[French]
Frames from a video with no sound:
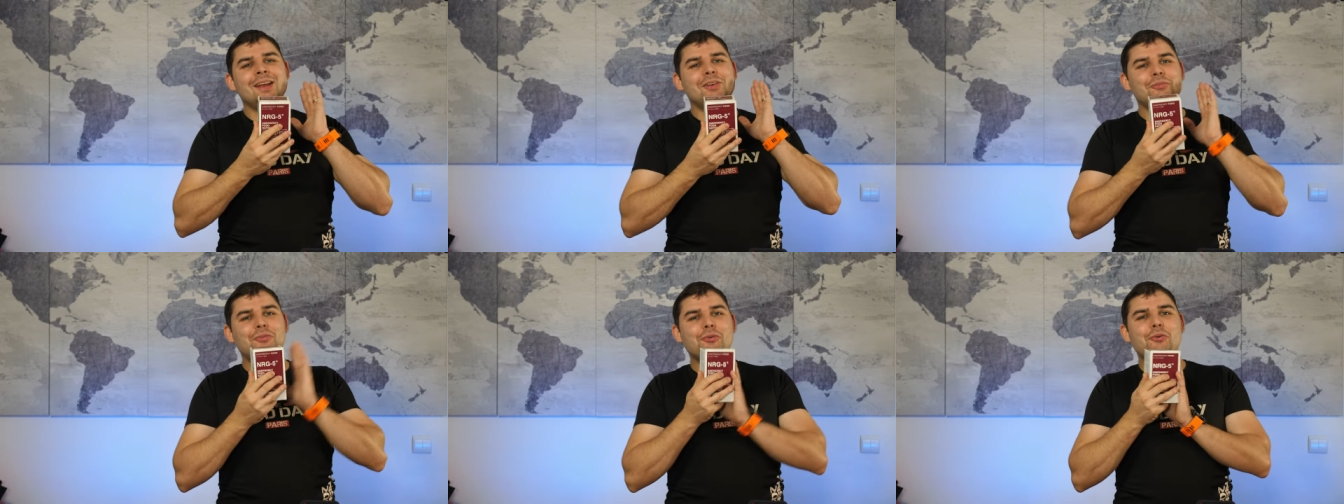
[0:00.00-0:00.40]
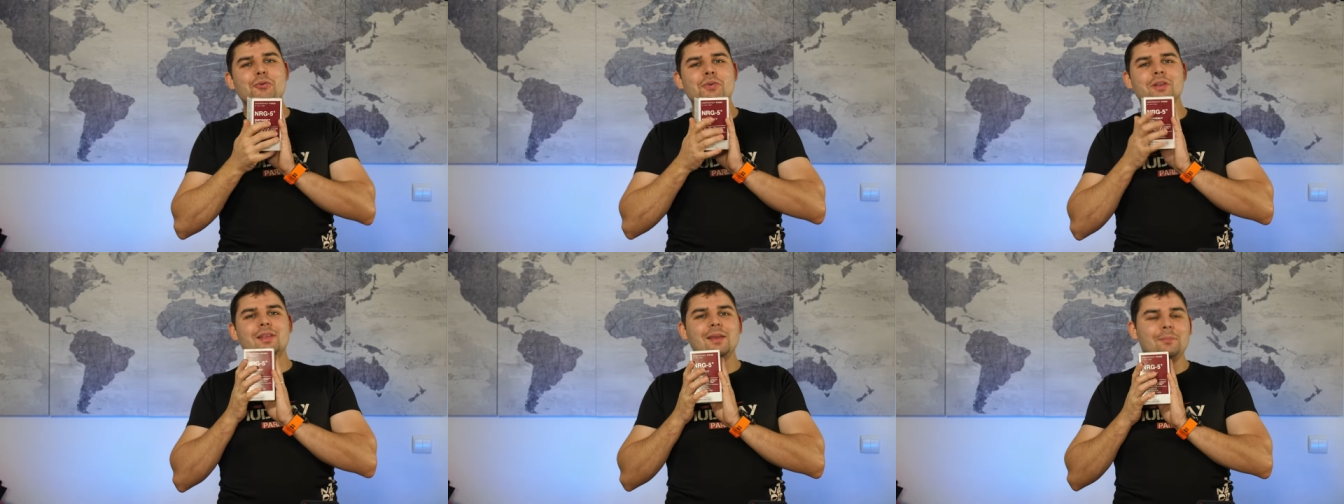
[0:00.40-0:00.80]
du
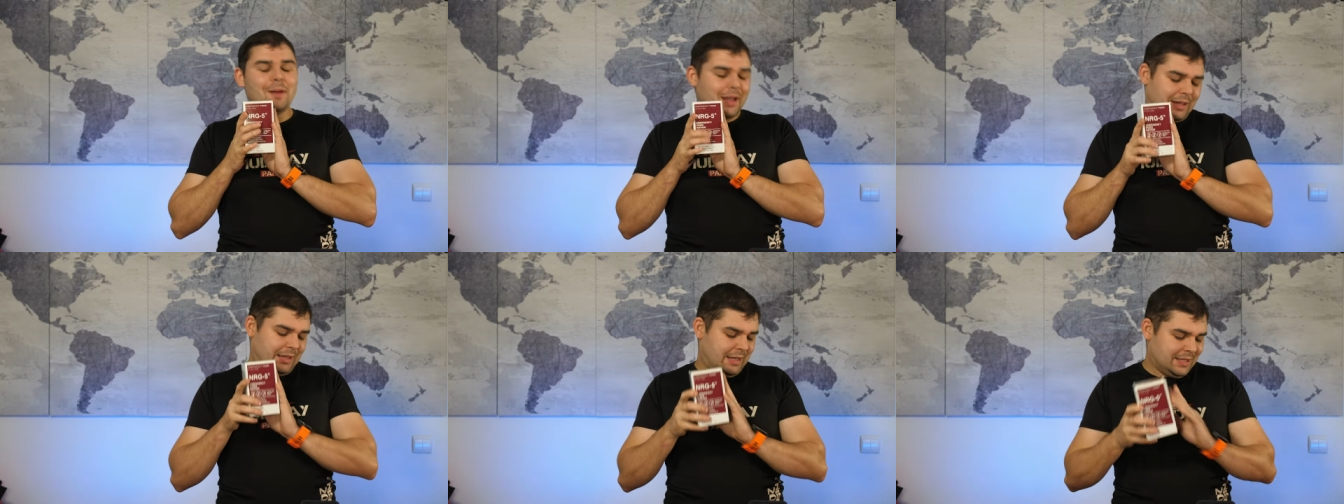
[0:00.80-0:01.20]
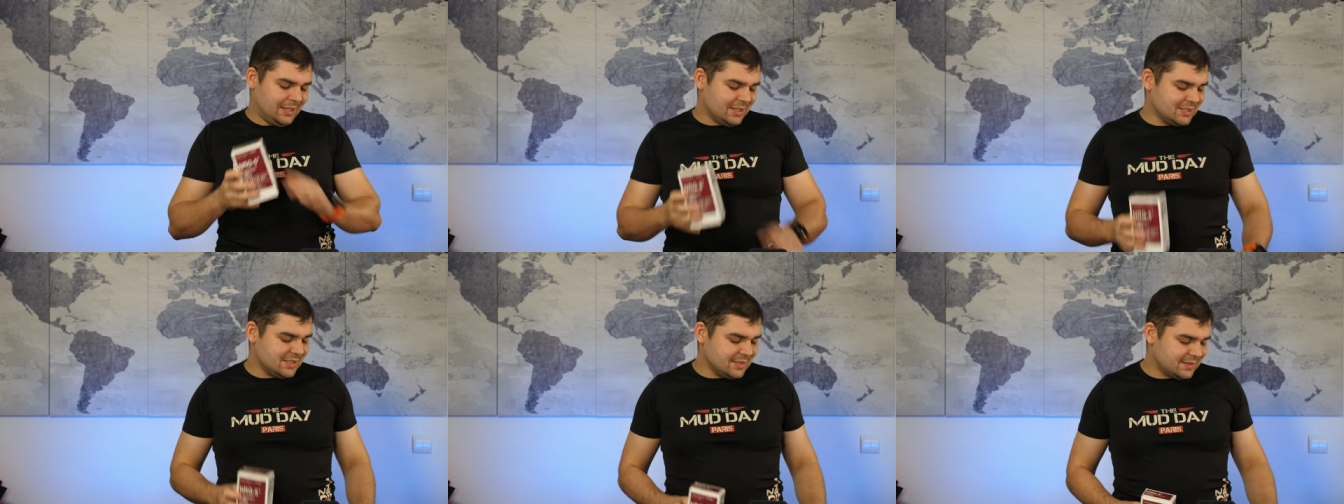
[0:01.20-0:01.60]
coup des barres
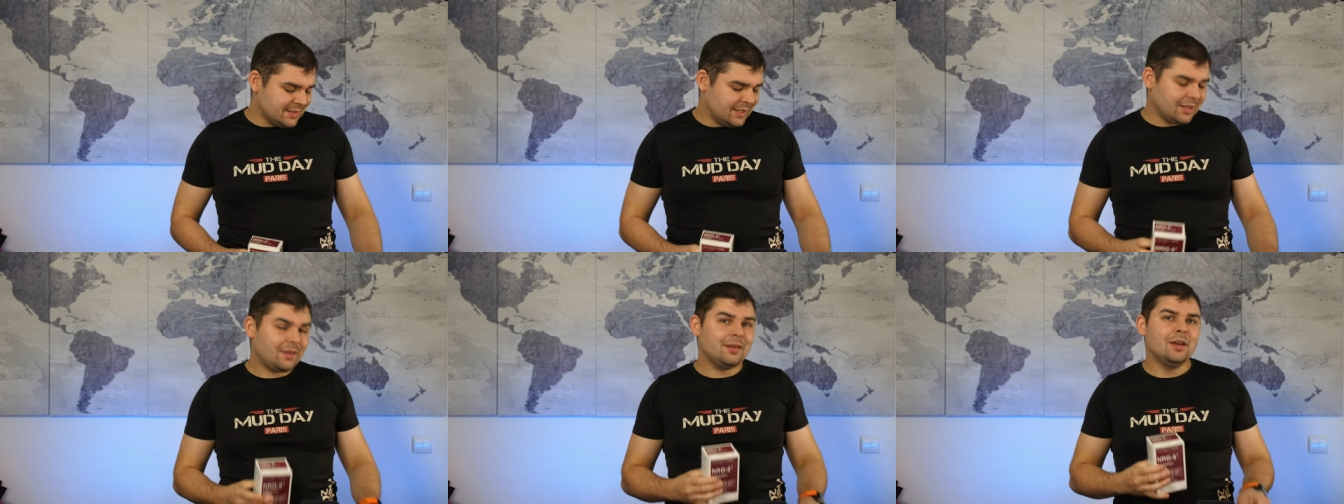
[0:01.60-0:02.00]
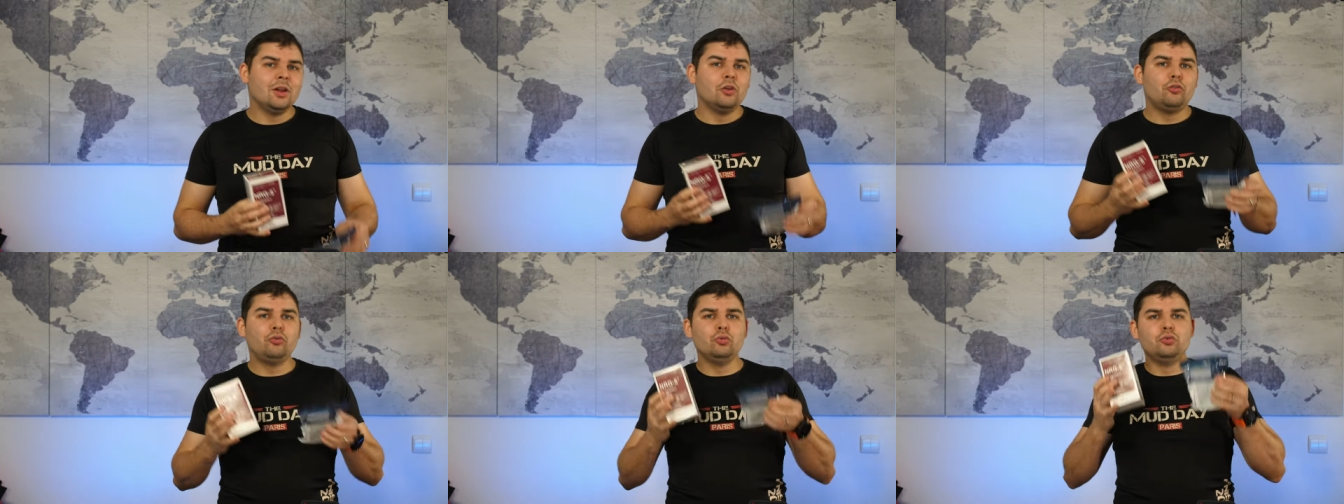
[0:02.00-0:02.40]
NRG5
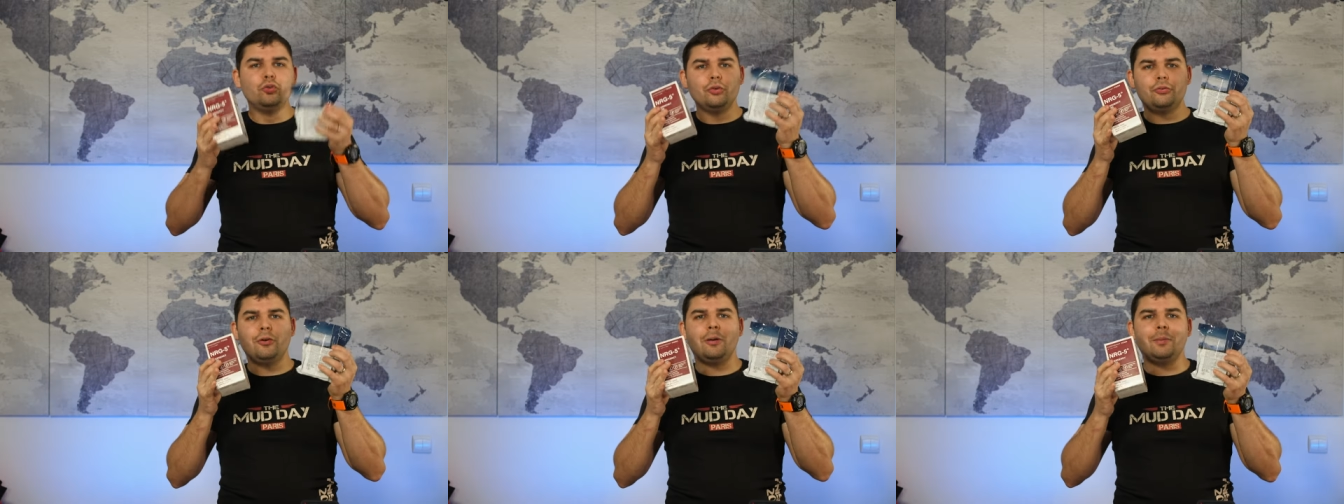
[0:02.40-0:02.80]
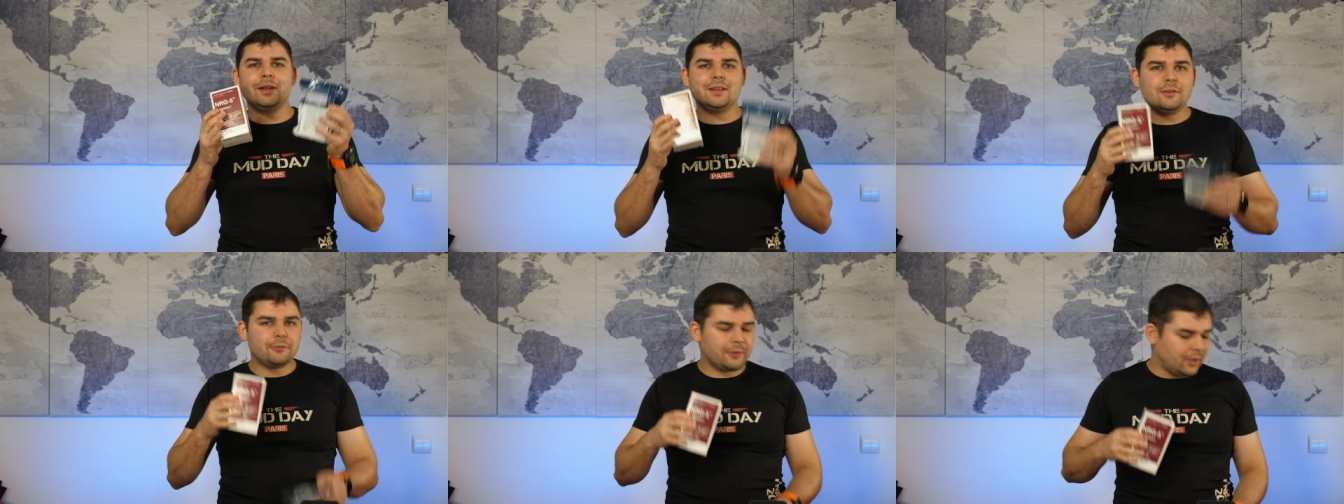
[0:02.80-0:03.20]
sous deux formats
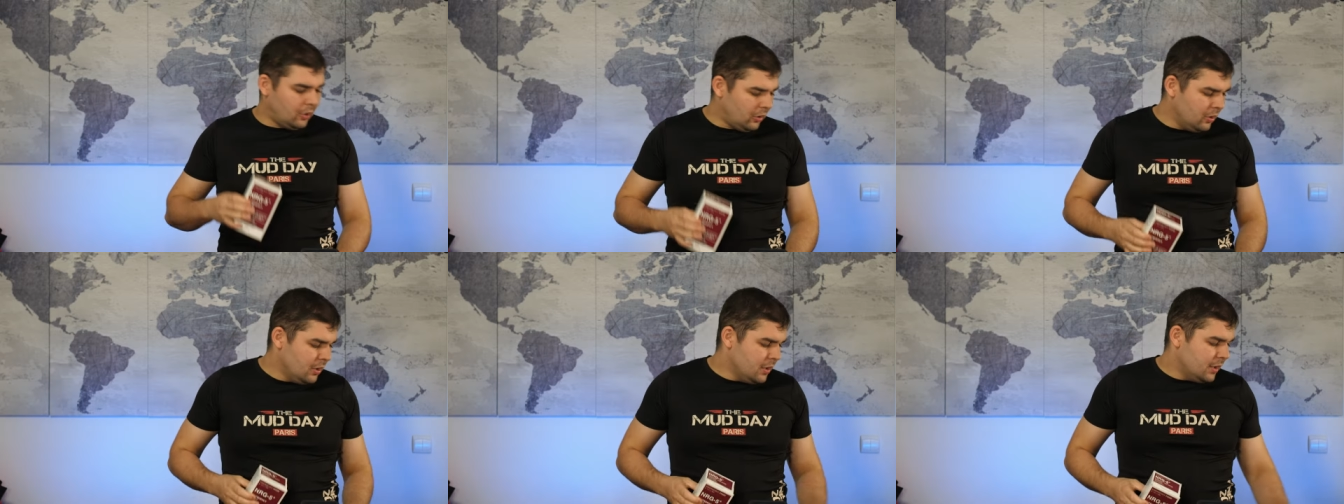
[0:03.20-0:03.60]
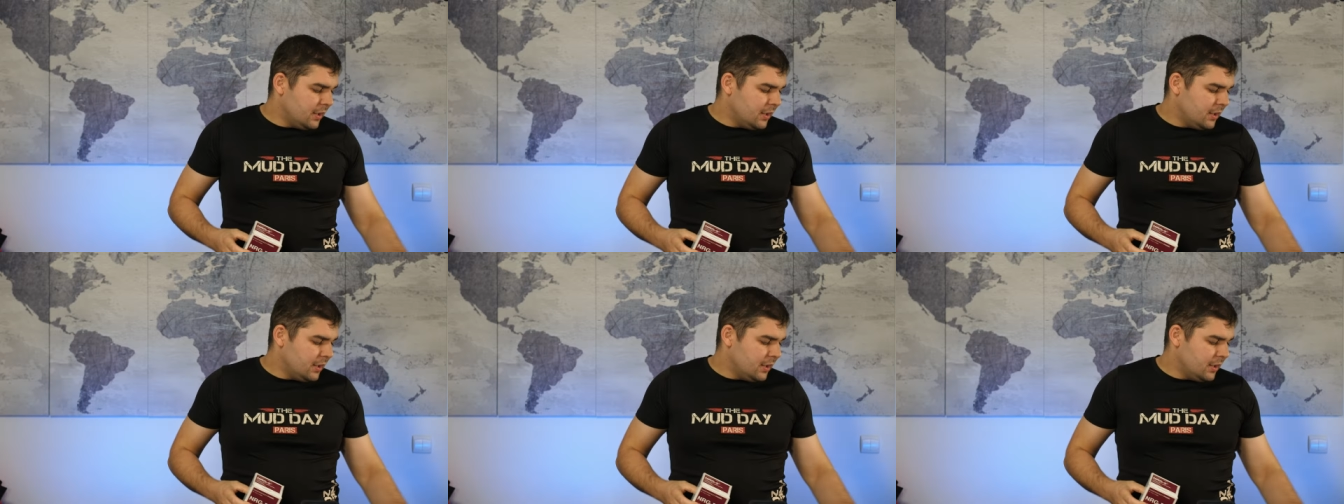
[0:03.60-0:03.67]
différents.